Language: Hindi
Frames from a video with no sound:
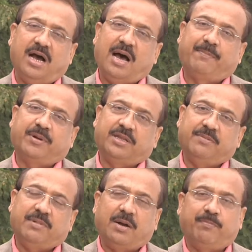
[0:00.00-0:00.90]
आपके
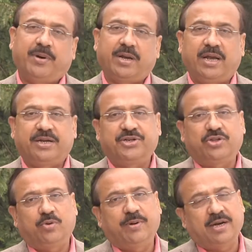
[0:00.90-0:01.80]
दिमाग पर एक
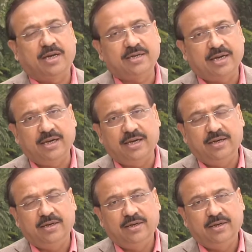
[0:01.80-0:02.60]
चित्र उभरना चाहिए